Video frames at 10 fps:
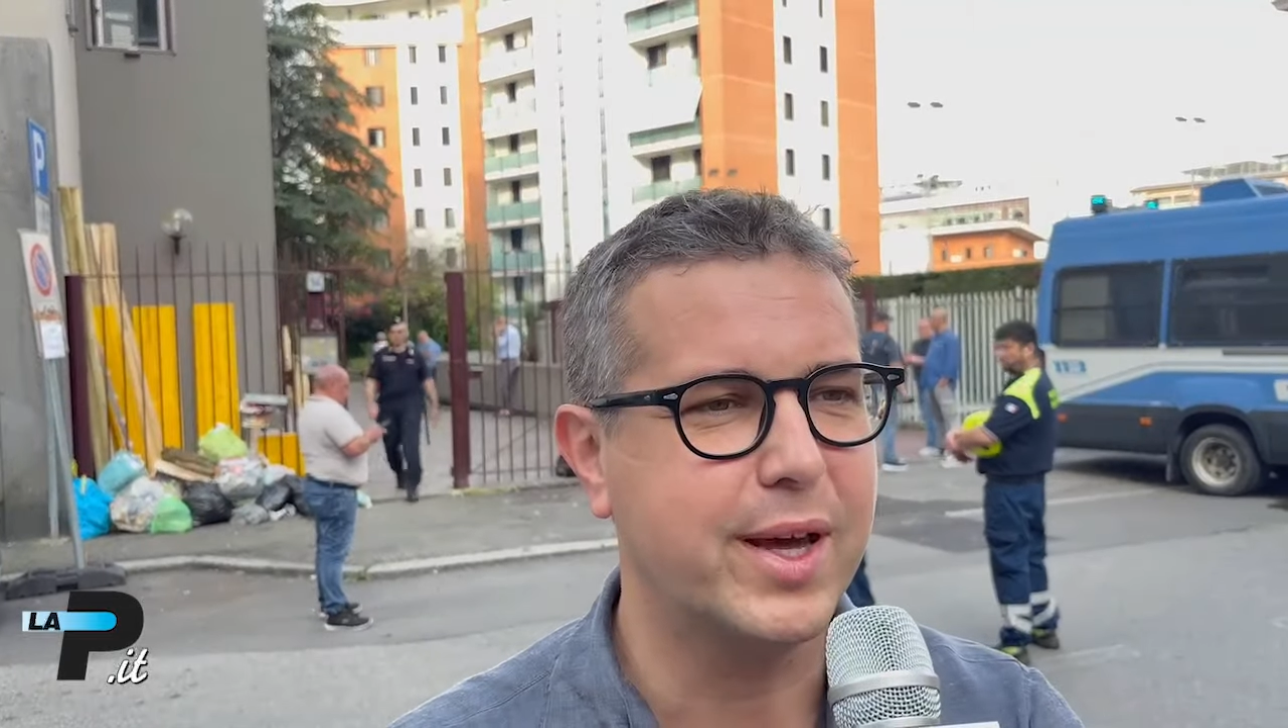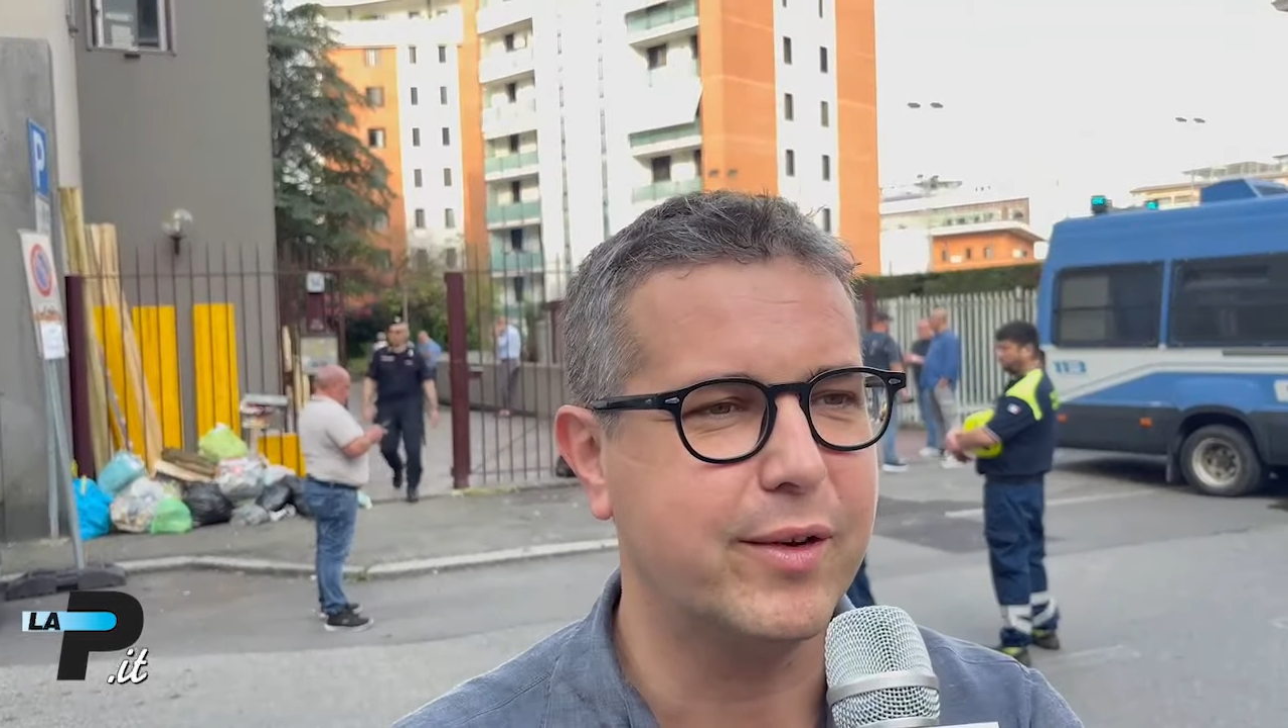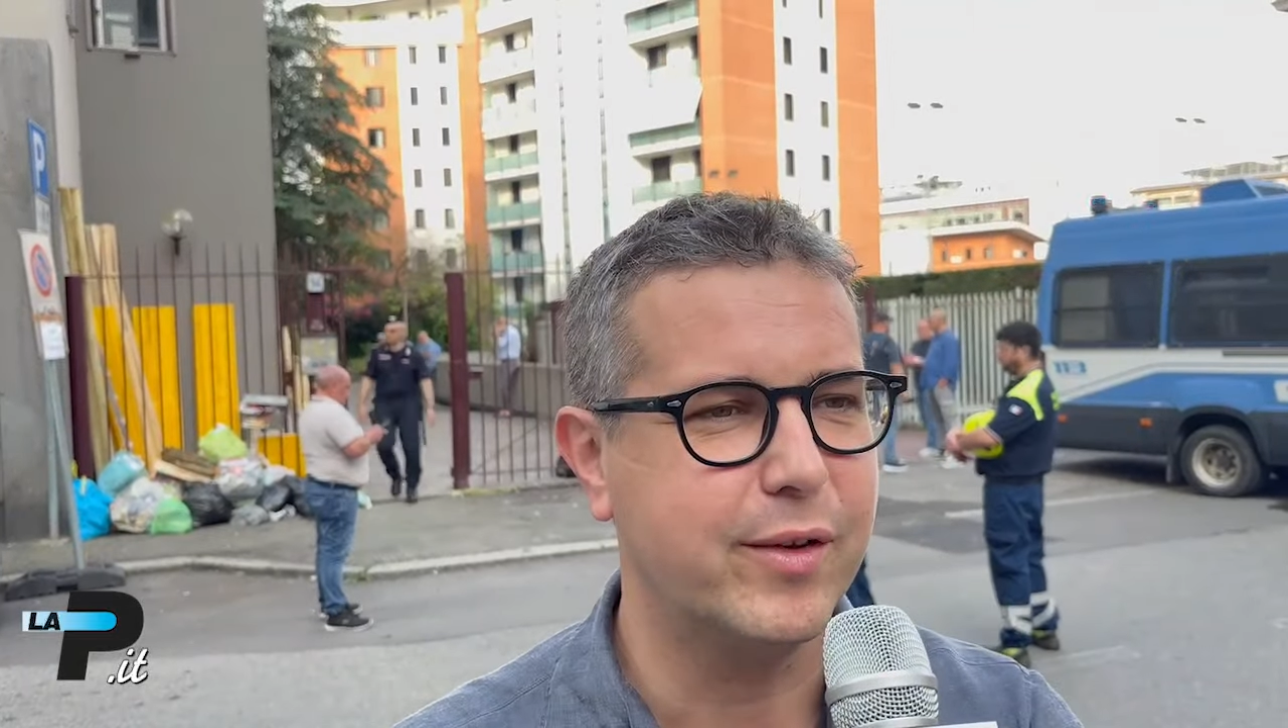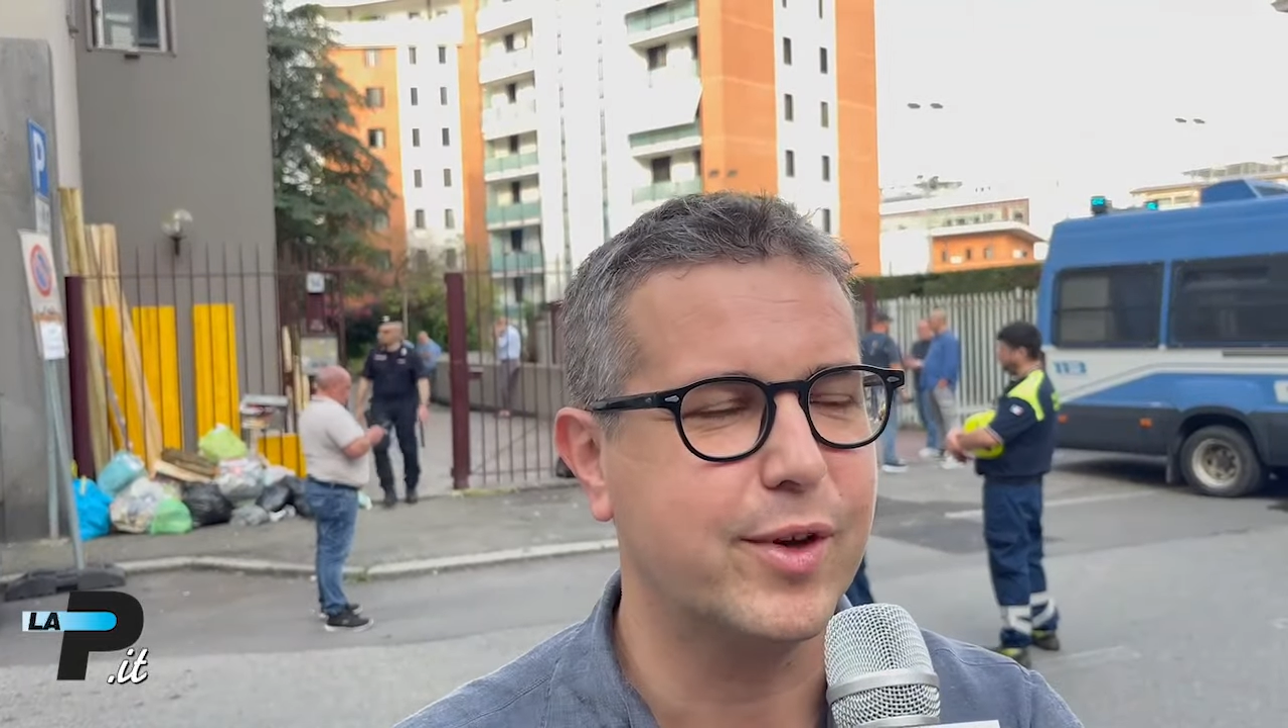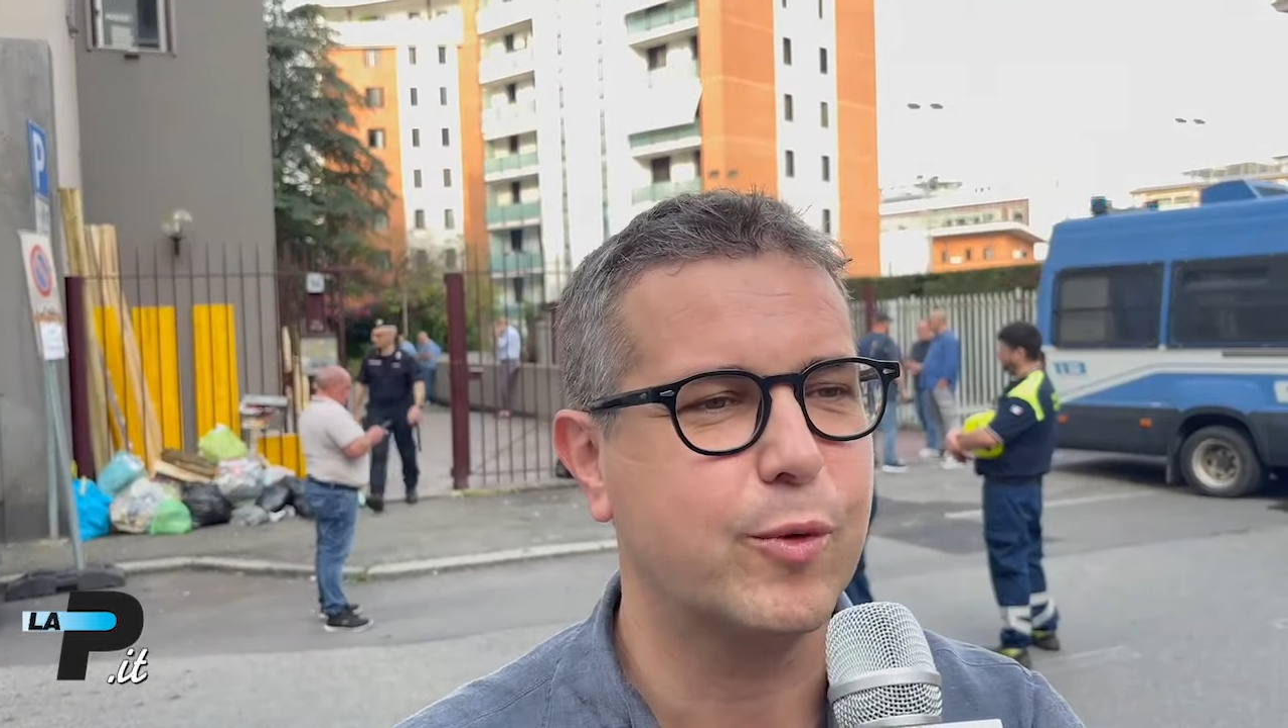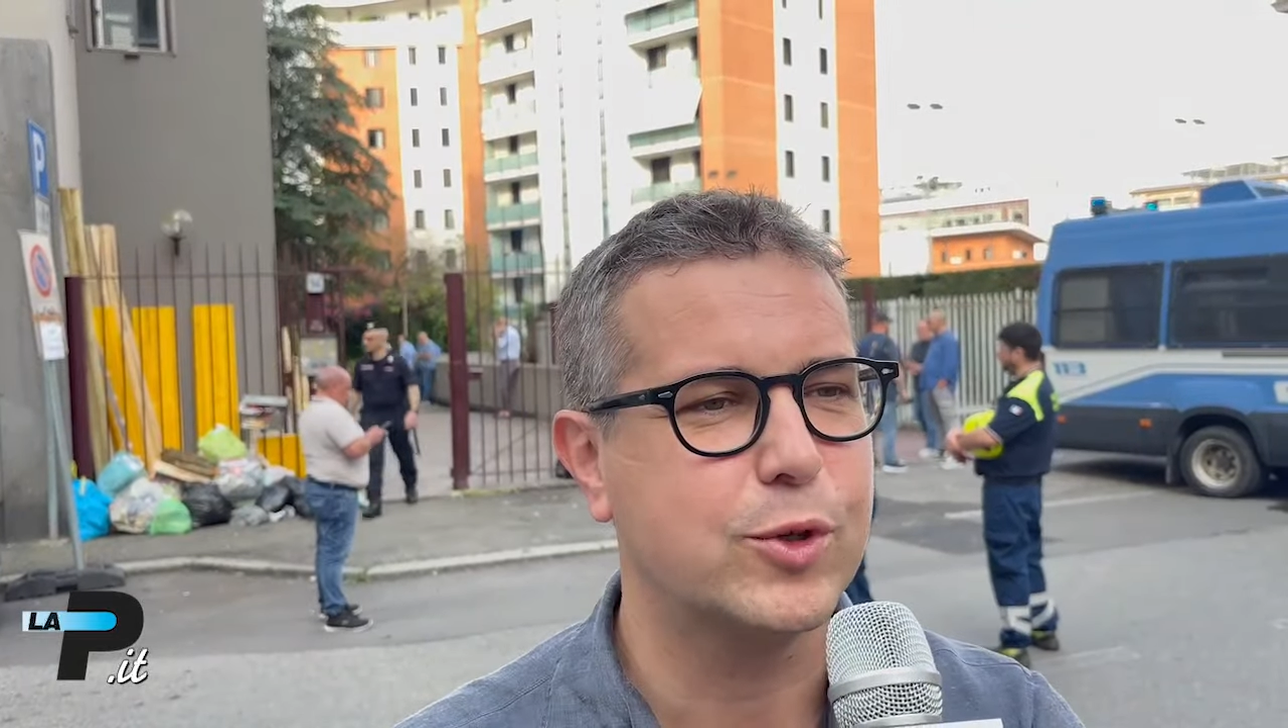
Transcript: a rivivere